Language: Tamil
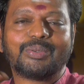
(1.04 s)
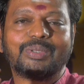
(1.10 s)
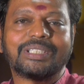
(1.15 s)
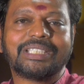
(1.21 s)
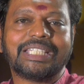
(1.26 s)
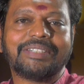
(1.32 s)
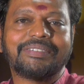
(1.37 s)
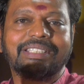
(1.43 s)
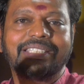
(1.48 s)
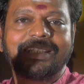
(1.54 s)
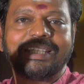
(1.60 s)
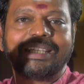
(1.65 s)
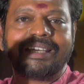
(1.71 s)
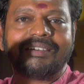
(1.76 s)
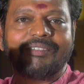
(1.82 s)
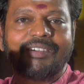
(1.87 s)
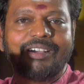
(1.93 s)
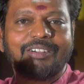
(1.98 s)
குலதெய்வத்தை
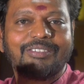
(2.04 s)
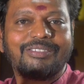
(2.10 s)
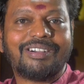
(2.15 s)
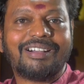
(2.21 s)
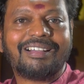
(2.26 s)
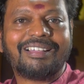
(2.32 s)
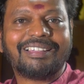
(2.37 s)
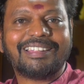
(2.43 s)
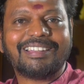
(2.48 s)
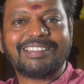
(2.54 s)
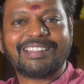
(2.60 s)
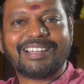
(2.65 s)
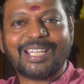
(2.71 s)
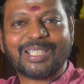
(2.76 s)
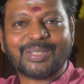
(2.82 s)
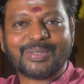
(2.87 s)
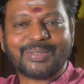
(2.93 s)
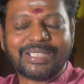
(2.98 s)
வா வா என்று
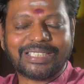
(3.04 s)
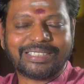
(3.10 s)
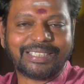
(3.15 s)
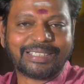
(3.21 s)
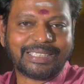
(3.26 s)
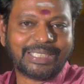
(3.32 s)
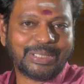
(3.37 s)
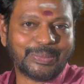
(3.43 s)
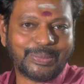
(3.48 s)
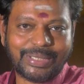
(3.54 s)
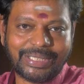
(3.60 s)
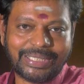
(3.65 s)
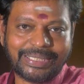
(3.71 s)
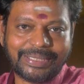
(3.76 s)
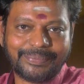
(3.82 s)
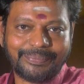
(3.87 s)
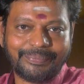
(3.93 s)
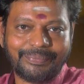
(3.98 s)
அழைக்கக்கூடிய சக்தி
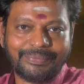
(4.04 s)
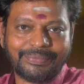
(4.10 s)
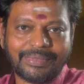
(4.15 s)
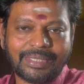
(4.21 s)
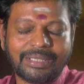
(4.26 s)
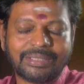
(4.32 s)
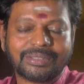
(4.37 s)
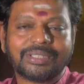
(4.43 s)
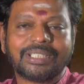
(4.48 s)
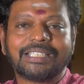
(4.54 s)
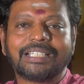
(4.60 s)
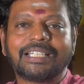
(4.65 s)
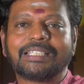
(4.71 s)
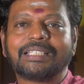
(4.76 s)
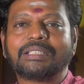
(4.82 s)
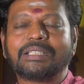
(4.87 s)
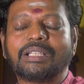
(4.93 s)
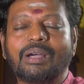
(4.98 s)
உண்டு ஸோ
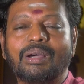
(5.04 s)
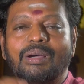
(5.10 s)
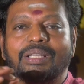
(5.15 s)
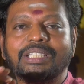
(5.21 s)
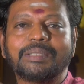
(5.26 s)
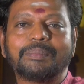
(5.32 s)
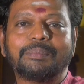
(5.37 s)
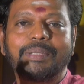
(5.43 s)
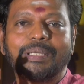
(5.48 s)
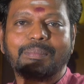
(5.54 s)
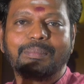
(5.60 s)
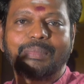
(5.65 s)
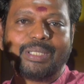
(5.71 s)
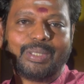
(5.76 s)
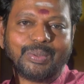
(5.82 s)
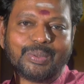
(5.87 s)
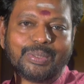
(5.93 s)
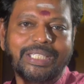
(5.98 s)
அதனால தான் ஆதி
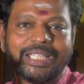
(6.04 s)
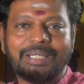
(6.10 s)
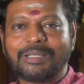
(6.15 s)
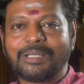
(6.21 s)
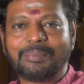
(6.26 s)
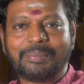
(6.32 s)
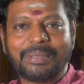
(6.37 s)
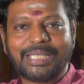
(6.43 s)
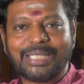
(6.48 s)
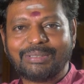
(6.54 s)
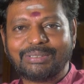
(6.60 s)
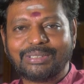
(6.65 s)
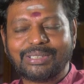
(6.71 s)
பிரம்ம லோகி என்ற பேரை